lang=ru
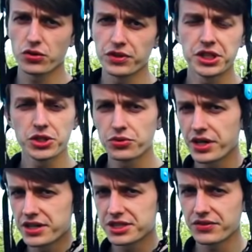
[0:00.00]
ровно,
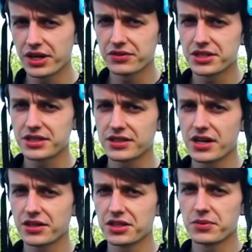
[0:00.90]
никуда не заваливайтесь, так
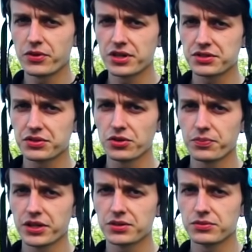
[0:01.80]
как это не балансовый трюк,
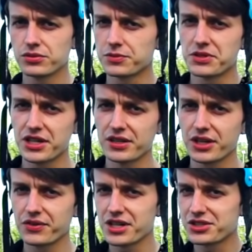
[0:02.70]
поэтому специально
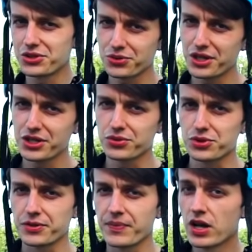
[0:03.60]
наклоняться никуда не
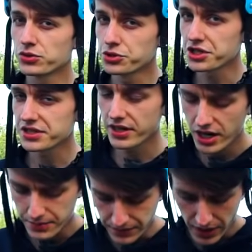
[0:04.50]
нужно. В случае с
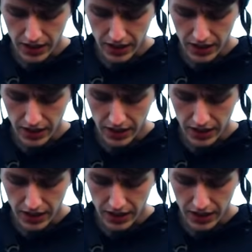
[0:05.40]
ногами.